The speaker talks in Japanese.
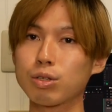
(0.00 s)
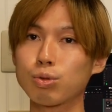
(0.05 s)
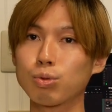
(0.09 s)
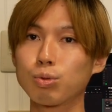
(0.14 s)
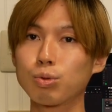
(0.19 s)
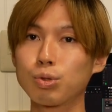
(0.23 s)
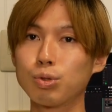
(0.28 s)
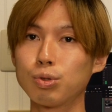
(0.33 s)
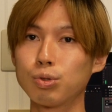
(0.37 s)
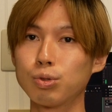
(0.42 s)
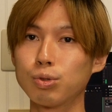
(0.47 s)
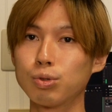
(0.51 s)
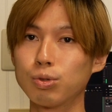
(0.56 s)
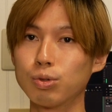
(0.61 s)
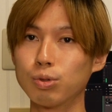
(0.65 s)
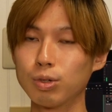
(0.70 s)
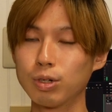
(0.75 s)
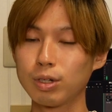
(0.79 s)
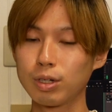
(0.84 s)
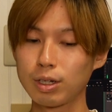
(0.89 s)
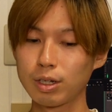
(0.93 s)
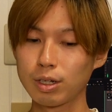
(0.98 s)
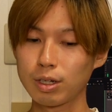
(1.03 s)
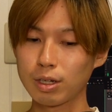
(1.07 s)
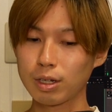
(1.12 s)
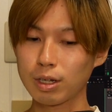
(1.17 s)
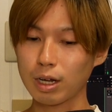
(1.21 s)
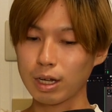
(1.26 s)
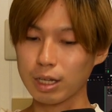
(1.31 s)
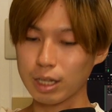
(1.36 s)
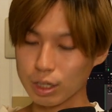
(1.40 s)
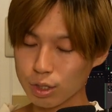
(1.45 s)
そういう
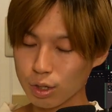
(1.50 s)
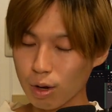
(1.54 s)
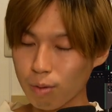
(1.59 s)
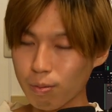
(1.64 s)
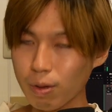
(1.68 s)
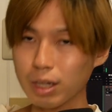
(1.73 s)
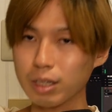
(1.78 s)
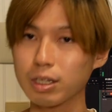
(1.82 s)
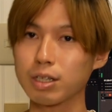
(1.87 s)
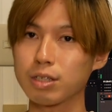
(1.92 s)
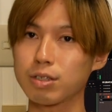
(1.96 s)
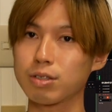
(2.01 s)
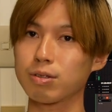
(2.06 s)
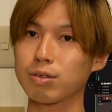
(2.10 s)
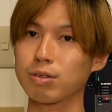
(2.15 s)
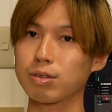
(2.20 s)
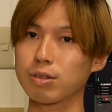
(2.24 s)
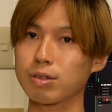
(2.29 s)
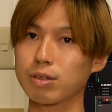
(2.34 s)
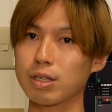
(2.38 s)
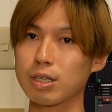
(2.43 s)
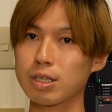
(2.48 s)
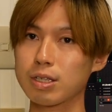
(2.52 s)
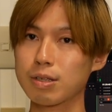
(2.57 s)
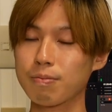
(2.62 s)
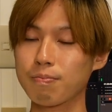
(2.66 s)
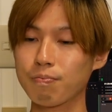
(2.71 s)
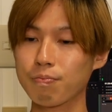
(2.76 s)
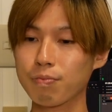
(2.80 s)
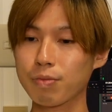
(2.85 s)
話とかもあったりするそうです。